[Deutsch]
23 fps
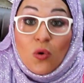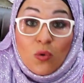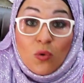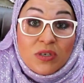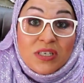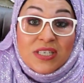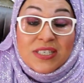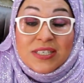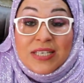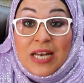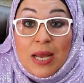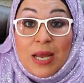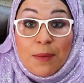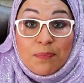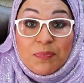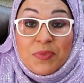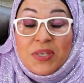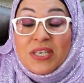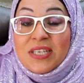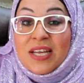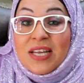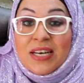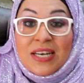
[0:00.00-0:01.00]
und es klappt
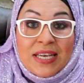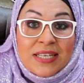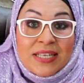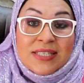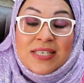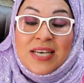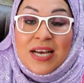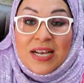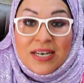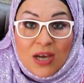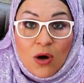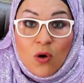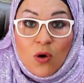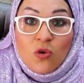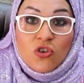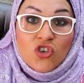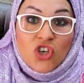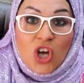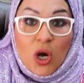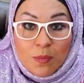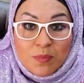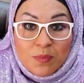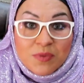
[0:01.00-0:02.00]
nicht, dann geht sie halt auch,
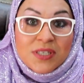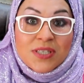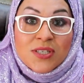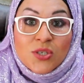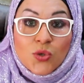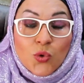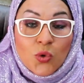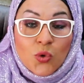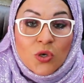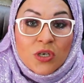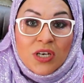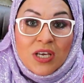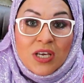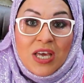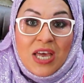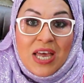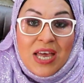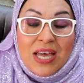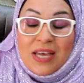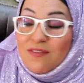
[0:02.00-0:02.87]
schraubt sie zurück. Ne?